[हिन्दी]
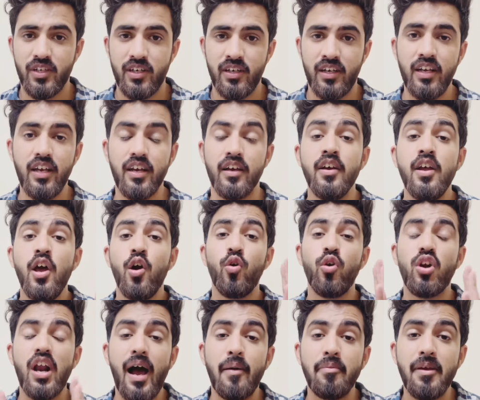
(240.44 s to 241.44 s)
ठीक है
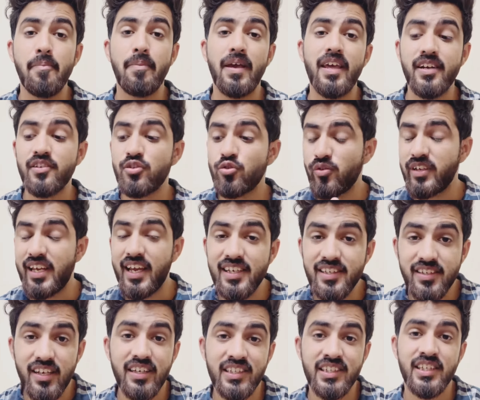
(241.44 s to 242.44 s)
और आपके पेरेंट्स को यही
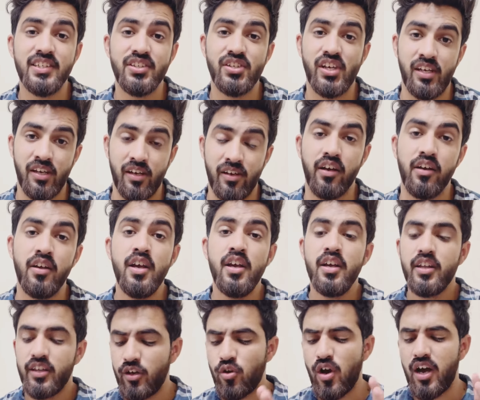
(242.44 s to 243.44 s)
सिलेक्शन चाहिए
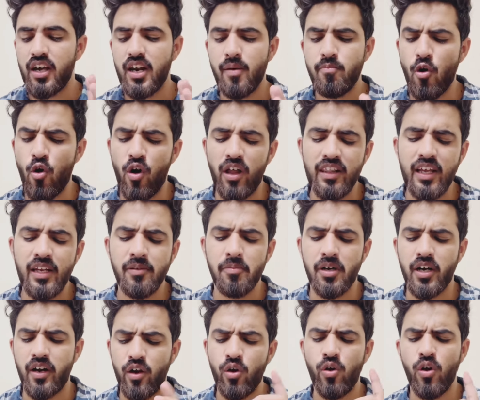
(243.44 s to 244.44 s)
देखो अगर आप ऑनलाइन पढ़
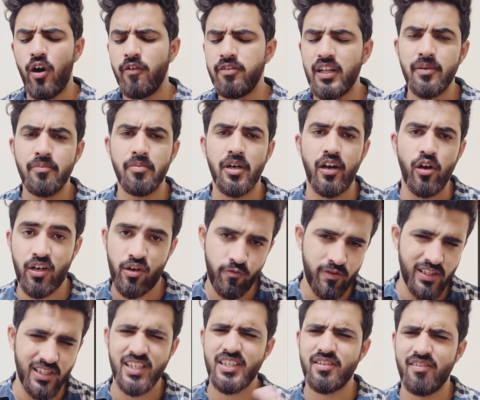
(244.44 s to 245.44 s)
रहे हो ऑफलाइन पढ़ रहे हो
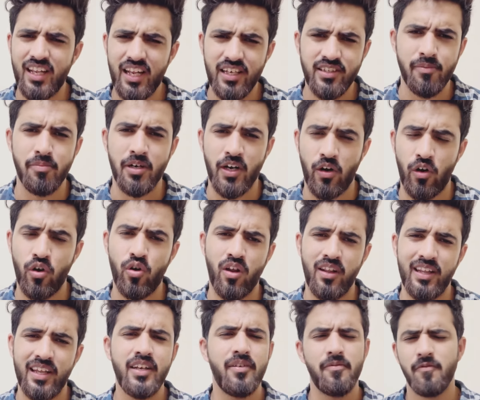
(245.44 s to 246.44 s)
फिजिक्स वाला से पढ़ रहे हो
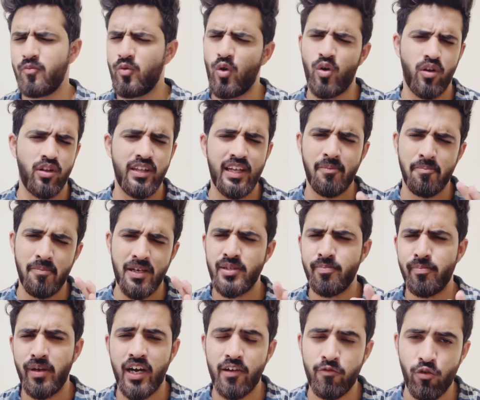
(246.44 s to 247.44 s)
ऑनलाइन ऑनलाइन बेस्ट
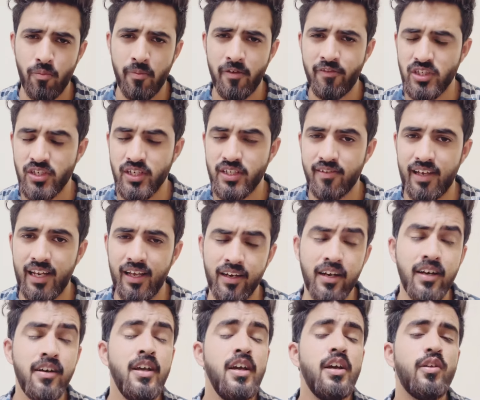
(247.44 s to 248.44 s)
प्लेटफॉर्म है फिजिक्स वाला का
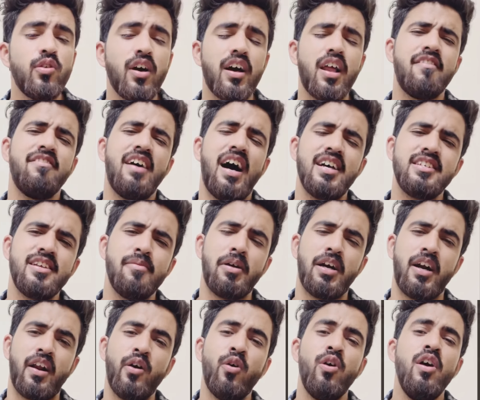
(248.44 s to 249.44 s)
तो अगर आप वहाँ से पढ़
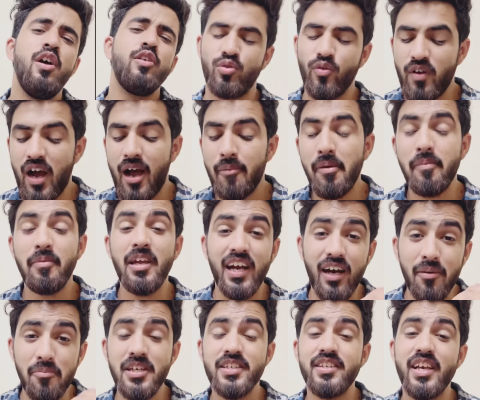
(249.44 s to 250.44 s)
रहे हो तो वहाँ पे भी
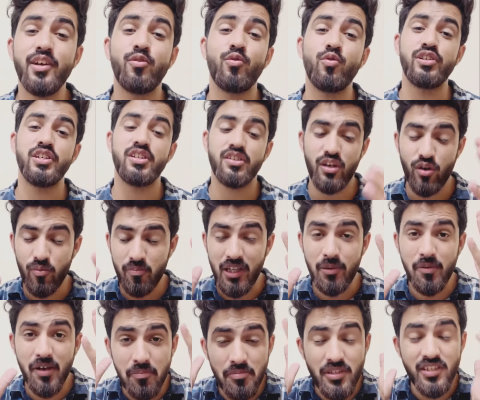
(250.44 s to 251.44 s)
अभी से ही कोशिश करो
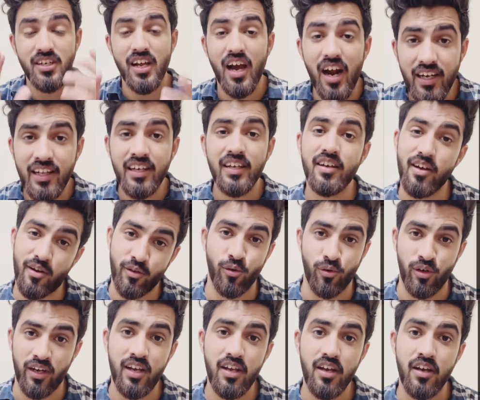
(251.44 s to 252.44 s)
मतलब अब स्टार्ट ही कर दो
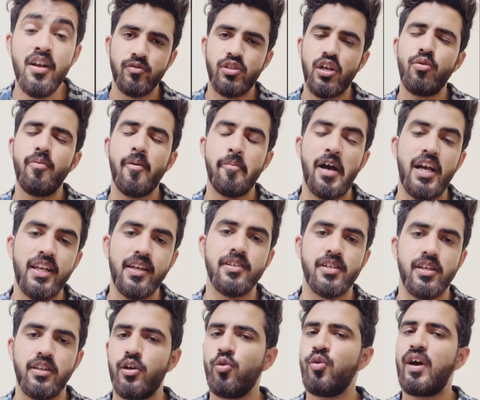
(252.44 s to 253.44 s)
ठीक है चलो मैं मान के
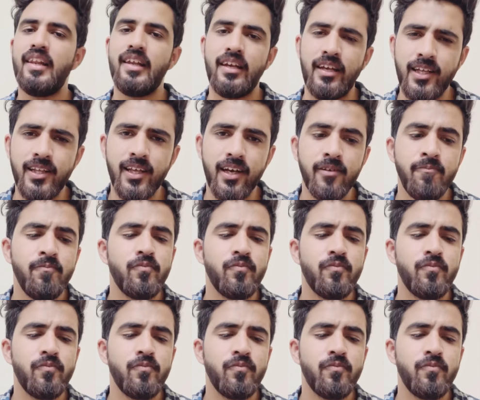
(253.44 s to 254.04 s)
चलता हूँ कल ईद है